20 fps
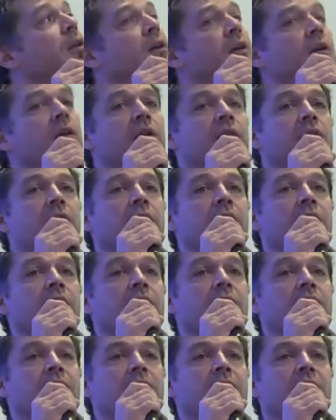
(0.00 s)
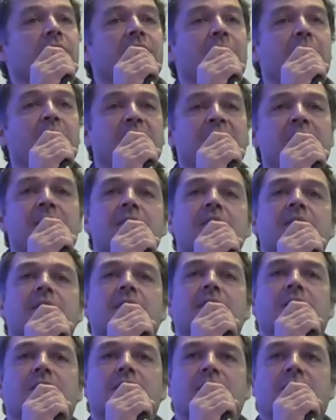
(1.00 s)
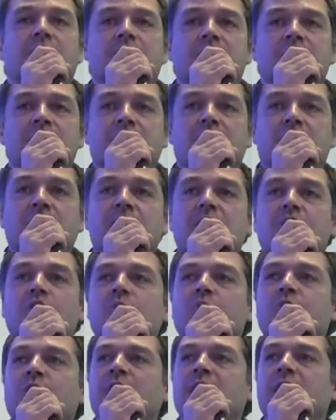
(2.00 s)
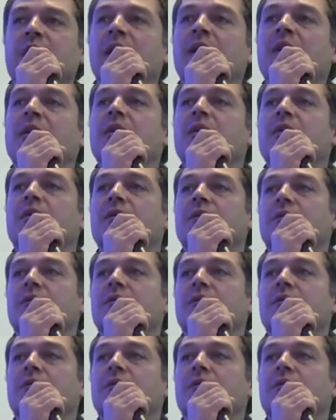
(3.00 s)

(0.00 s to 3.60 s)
euh, qui remplacent dans un grand nombre de cas